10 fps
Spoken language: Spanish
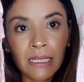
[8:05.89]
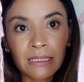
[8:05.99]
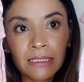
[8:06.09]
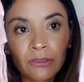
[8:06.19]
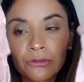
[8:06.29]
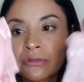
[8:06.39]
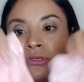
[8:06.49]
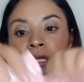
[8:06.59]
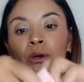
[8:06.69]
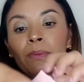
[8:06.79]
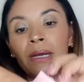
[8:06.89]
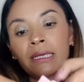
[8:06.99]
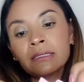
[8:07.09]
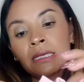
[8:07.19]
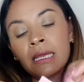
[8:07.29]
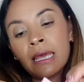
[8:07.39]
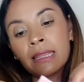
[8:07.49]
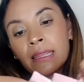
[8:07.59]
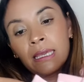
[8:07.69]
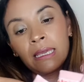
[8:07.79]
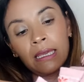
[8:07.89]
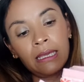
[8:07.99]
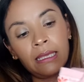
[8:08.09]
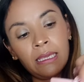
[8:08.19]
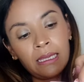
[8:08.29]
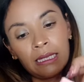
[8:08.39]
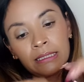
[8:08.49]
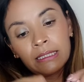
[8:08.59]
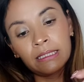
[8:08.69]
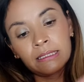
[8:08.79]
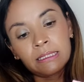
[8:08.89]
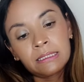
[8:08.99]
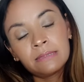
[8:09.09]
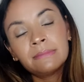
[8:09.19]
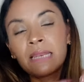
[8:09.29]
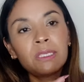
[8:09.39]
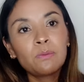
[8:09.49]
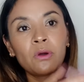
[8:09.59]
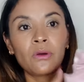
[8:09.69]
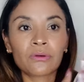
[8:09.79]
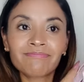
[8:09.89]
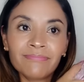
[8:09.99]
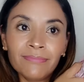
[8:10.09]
así son, son cinco pares de calcetitas, chicas, del mismo color,